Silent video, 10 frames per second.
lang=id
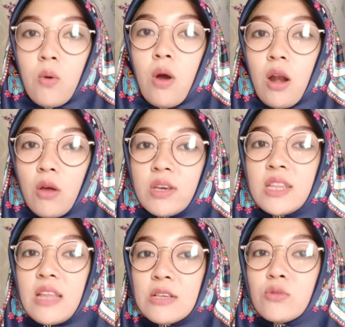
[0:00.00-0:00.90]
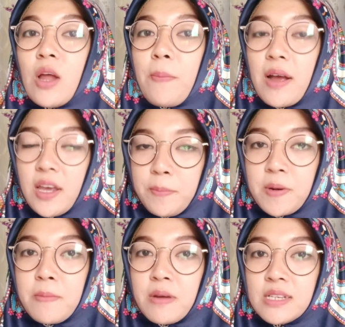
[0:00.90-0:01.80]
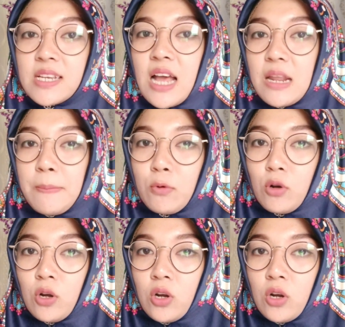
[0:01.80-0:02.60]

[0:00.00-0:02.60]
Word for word: walau kita sudah pakai primer sekalipun